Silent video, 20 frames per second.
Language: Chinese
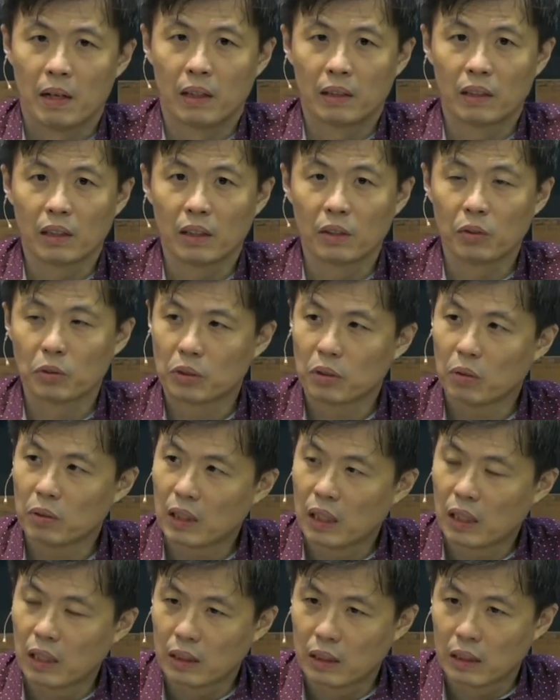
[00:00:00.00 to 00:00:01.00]
那有时候
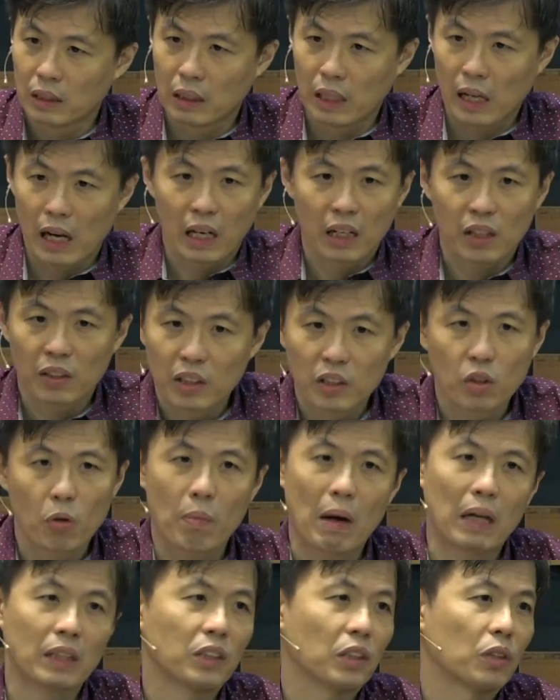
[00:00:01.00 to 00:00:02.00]
呢，两个人都
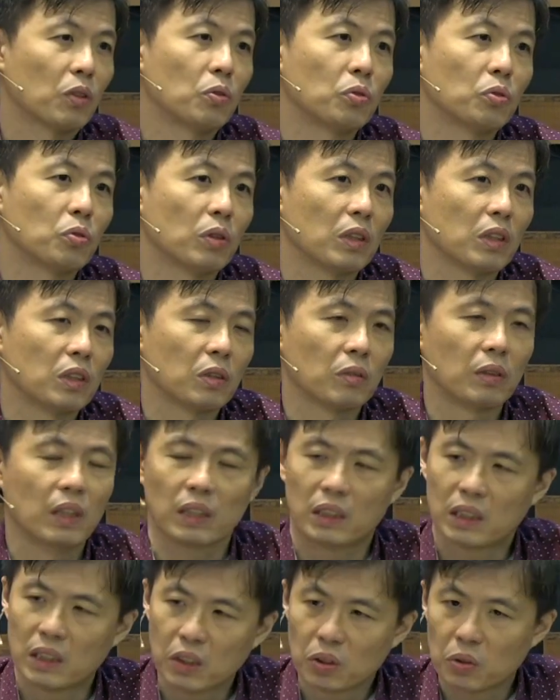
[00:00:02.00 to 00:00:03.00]
忙着工作的时候
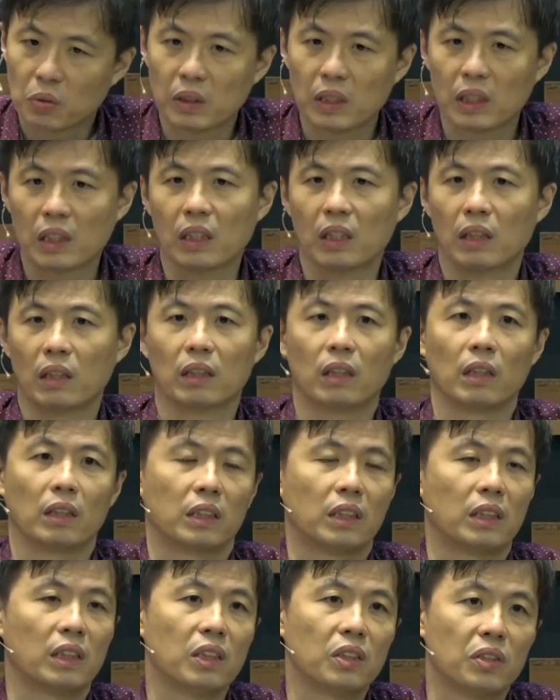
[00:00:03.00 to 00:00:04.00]
呢，其中一个
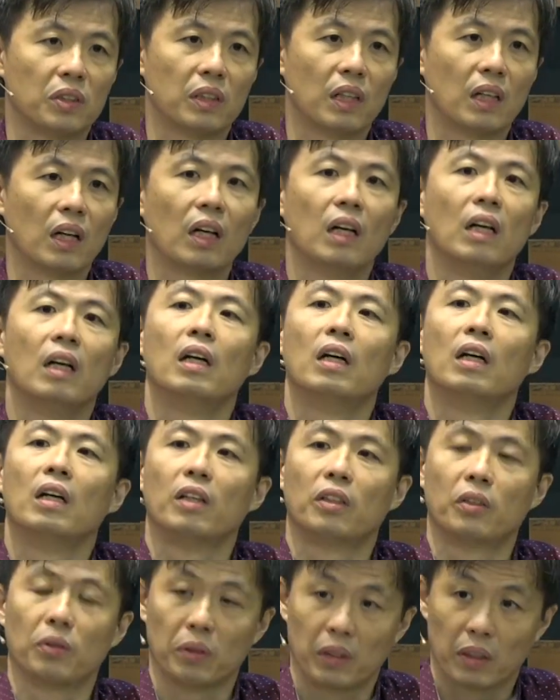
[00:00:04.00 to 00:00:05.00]
呃妻子呢，
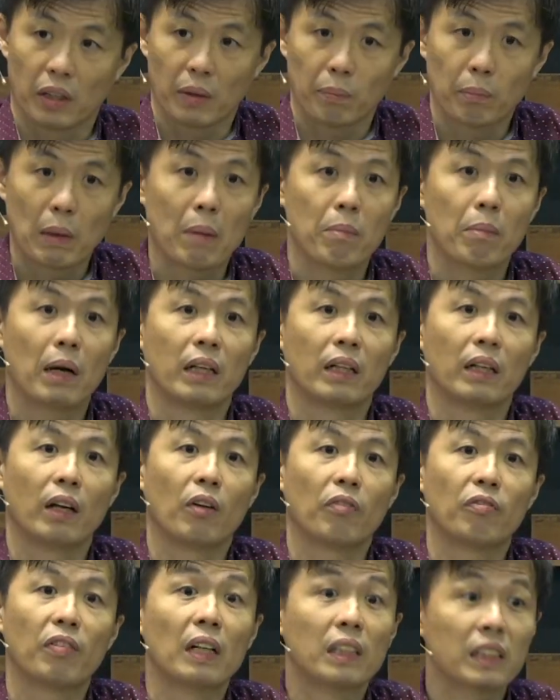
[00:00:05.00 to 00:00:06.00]
就慢慢
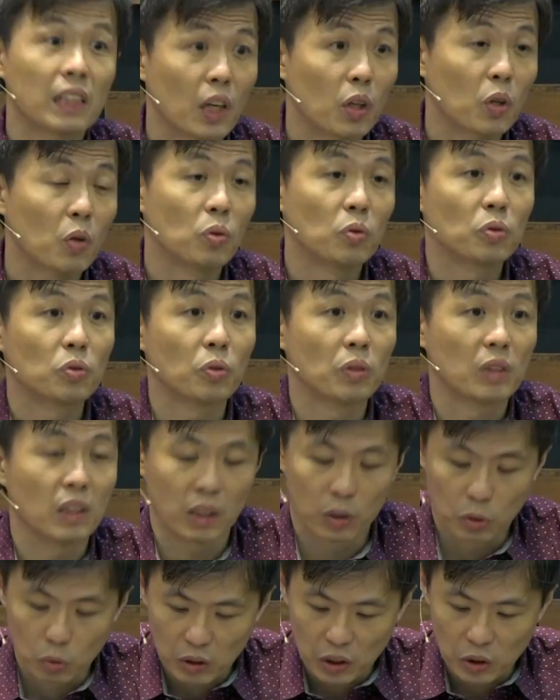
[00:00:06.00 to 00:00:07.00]
要放下工作的
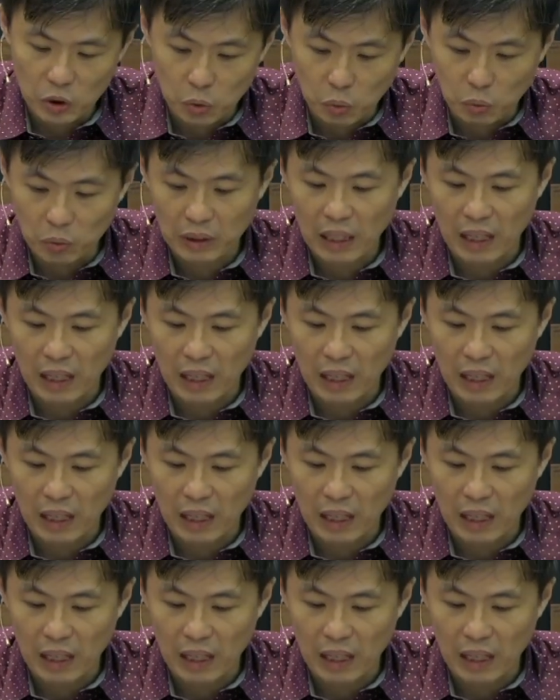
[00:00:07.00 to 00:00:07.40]
很多的重